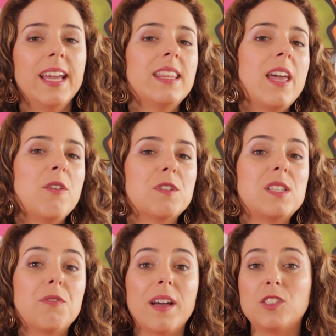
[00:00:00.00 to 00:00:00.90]
E daí
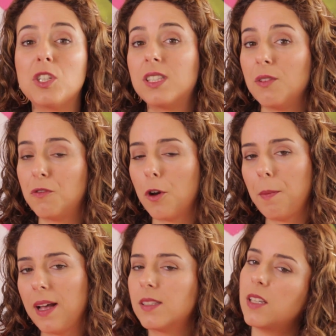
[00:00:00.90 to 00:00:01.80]
você vai
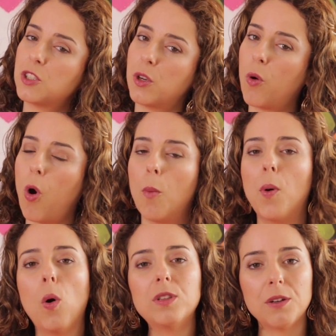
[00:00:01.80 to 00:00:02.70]
desenformar, seja no
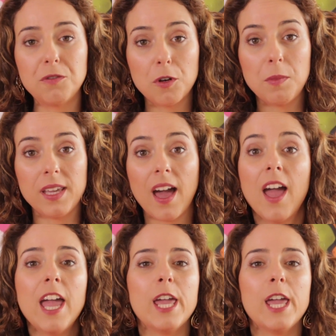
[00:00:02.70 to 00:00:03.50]
copo ou na forminha,